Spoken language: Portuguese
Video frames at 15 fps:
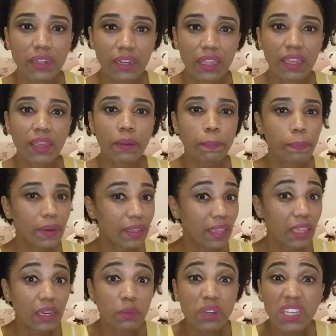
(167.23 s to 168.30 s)
né, para
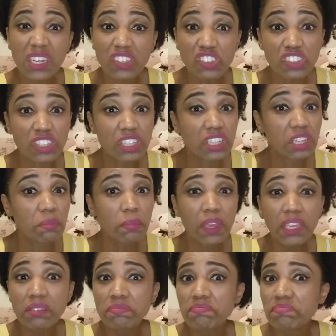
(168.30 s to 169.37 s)
quem não acredita
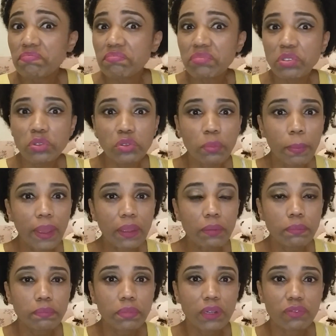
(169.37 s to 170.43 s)
também, tudo
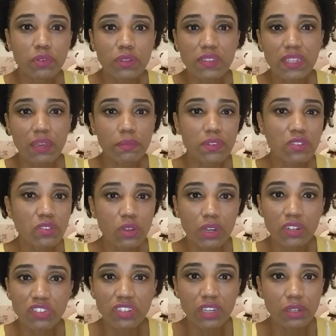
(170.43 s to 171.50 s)
bem. Para você é uma
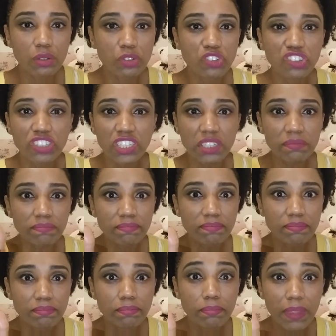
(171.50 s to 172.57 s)
história de carochinha,
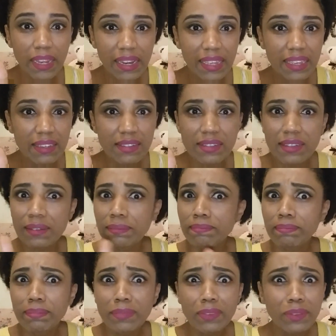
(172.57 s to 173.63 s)
beleza?
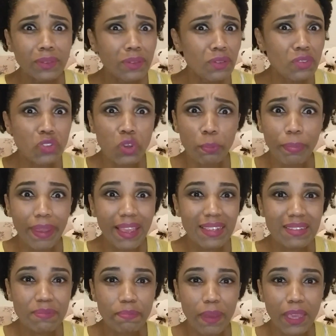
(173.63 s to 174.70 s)
Super
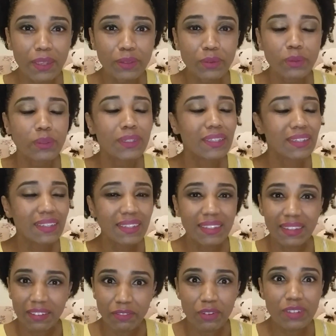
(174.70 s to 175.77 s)
respeito.
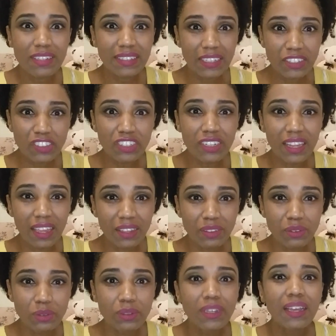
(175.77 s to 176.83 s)
Você tem
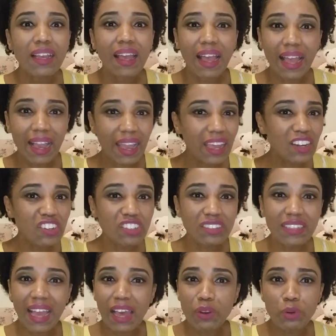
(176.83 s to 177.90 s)
direito a
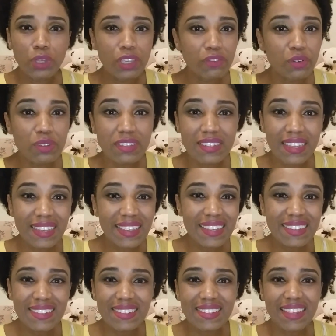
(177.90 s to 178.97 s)
acreditar no que você
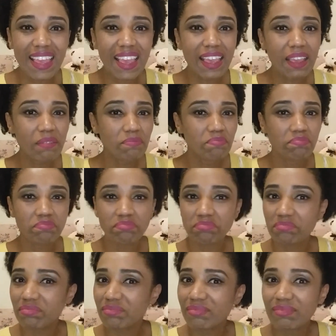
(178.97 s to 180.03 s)
quiser.
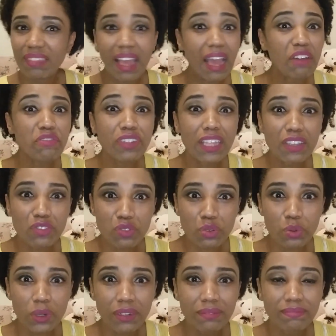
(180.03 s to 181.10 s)
A vida é
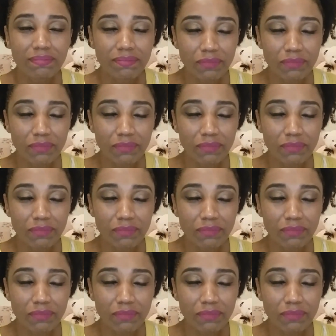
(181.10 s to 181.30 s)
sua,